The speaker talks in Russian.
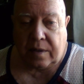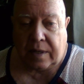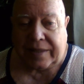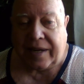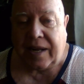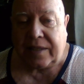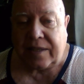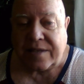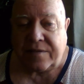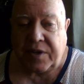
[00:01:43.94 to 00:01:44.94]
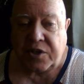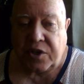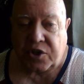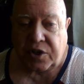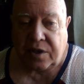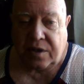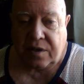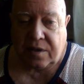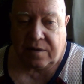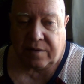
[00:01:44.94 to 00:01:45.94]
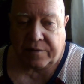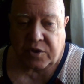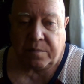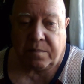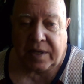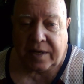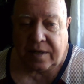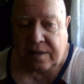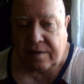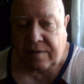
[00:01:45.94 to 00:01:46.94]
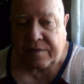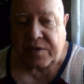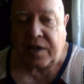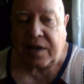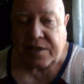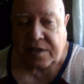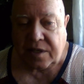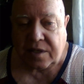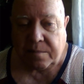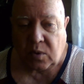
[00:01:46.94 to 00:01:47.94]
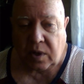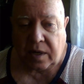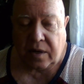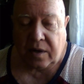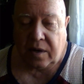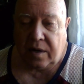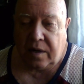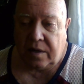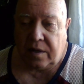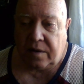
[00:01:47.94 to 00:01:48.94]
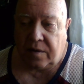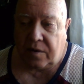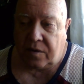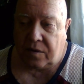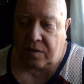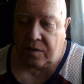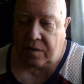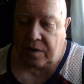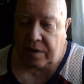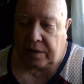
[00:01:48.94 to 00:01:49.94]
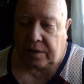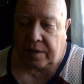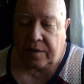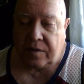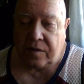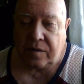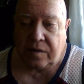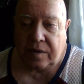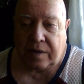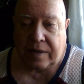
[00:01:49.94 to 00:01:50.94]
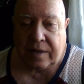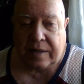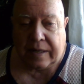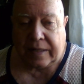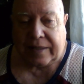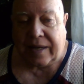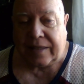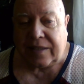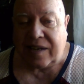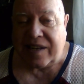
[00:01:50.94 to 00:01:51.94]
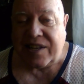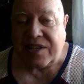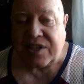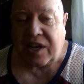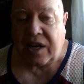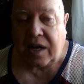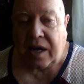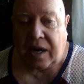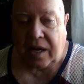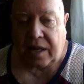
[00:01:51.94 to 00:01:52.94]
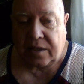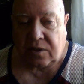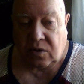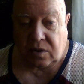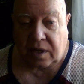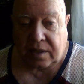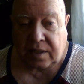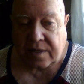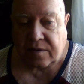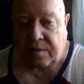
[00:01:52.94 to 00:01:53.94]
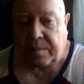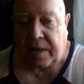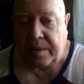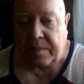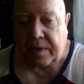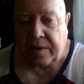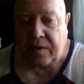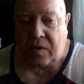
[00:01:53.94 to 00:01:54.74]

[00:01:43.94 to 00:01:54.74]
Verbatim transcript: отряд, известнейший во всем мире, во всей России тем более. Э, это отряд Лиза Алерт. Он так назван по имени